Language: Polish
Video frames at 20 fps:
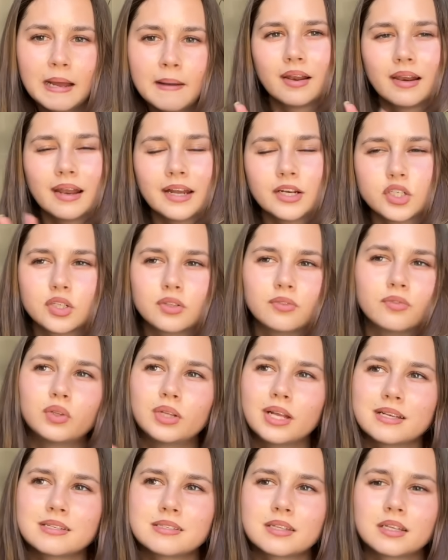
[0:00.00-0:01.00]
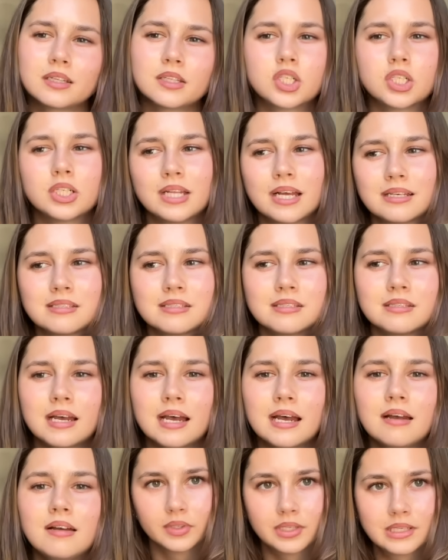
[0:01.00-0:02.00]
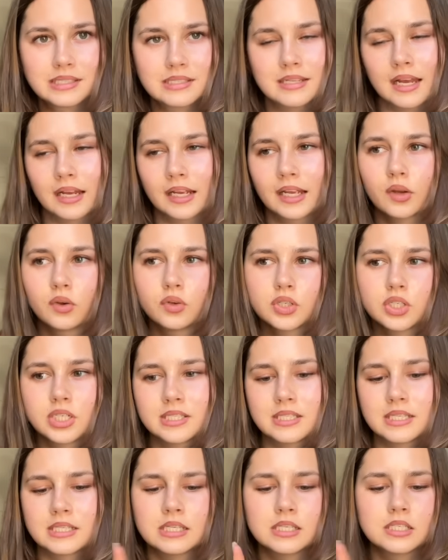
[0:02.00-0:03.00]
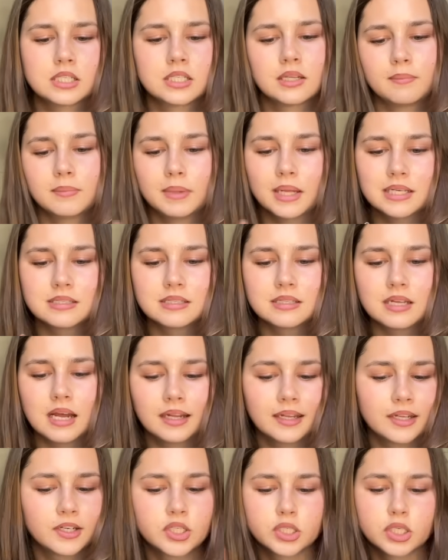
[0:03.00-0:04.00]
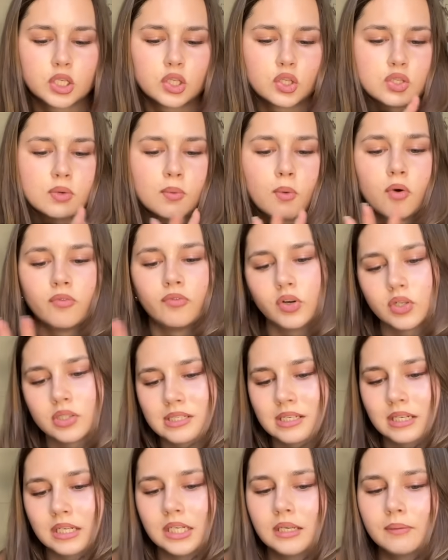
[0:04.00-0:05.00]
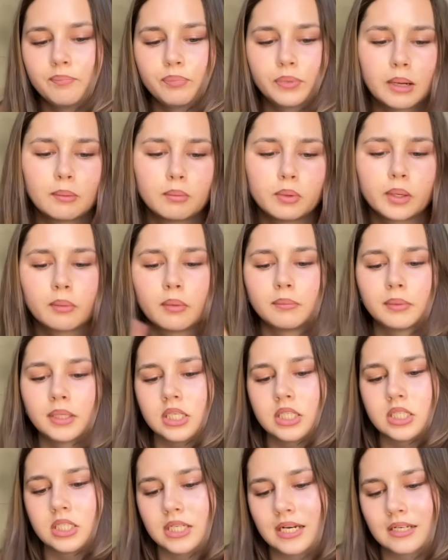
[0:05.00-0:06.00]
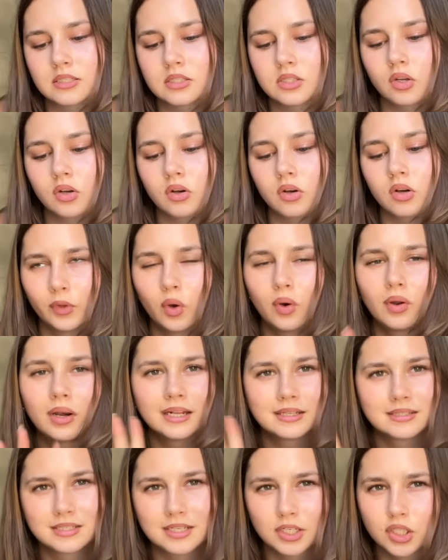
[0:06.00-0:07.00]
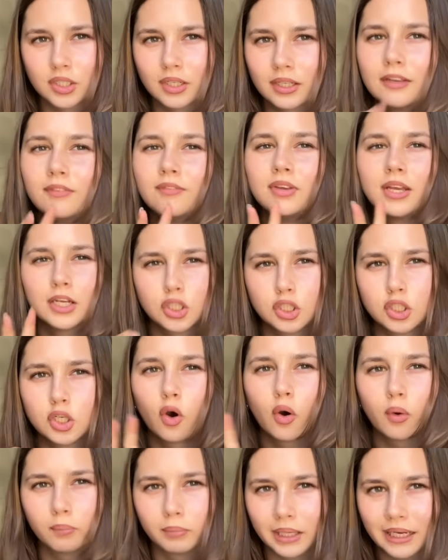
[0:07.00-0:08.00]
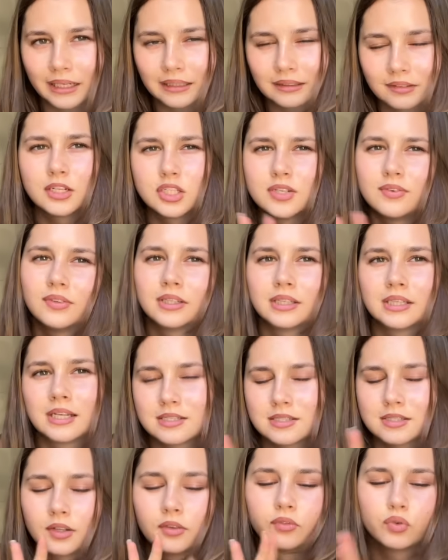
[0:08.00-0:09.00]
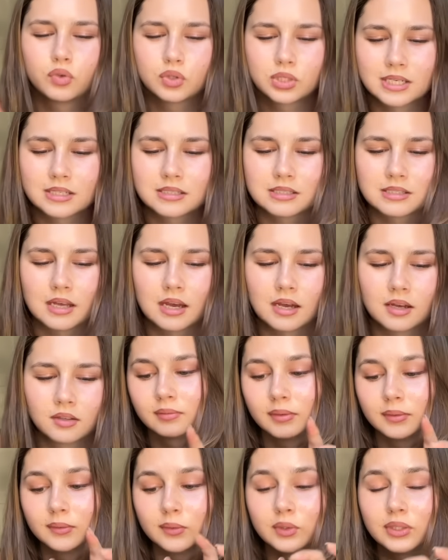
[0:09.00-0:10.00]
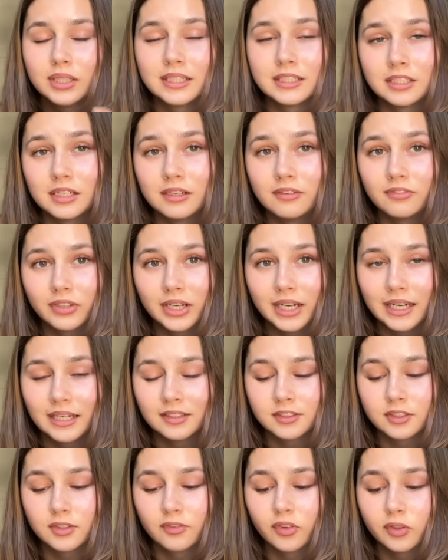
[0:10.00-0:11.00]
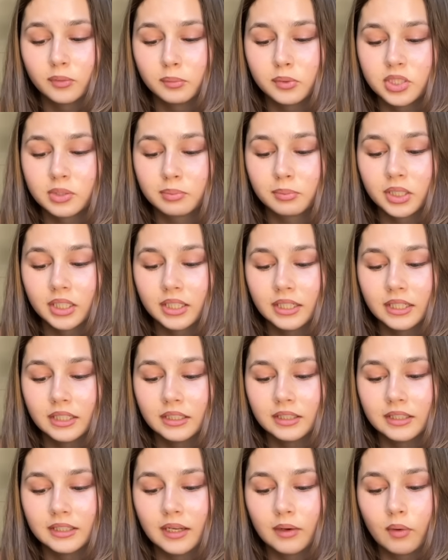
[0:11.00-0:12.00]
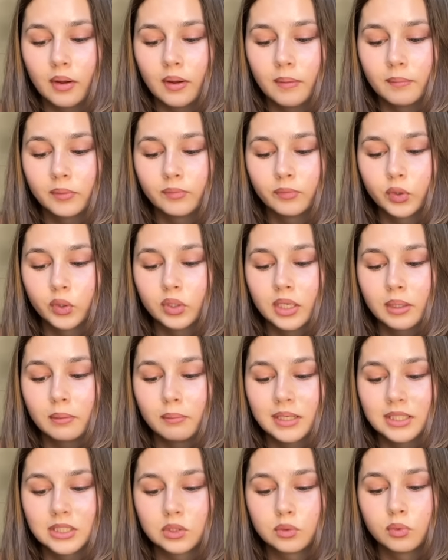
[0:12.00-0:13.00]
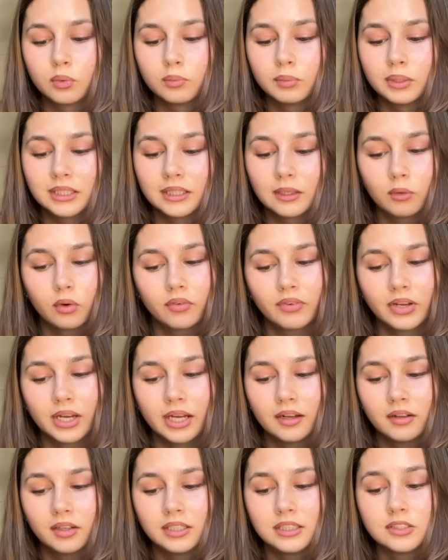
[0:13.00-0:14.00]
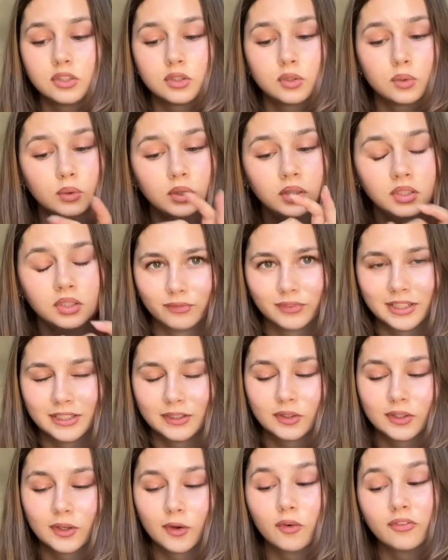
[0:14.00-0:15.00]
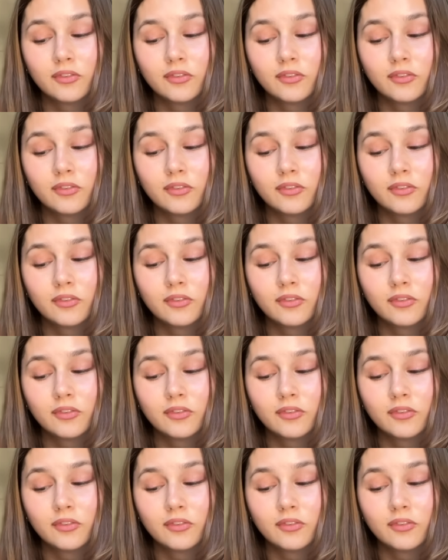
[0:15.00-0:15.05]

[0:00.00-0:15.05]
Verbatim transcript: lunch 12, 13, snack jakoś 16, 17, najczęściej to są owocki, albo jak mam jakieś ciasto, kolację, czy taki większy obiad, 19, 20. Mam tutaj śliwkę z The Farmer's Market i dałam do niej masło migdałowe i sól i do tego